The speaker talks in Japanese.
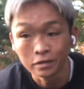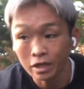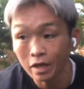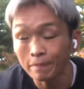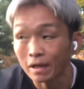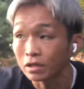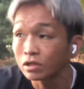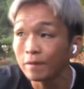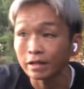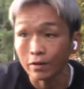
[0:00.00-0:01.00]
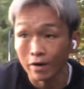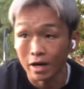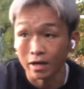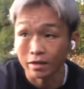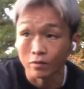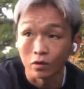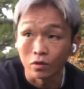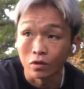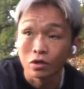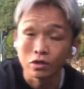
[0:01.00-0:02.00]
からやっぱ全てはもう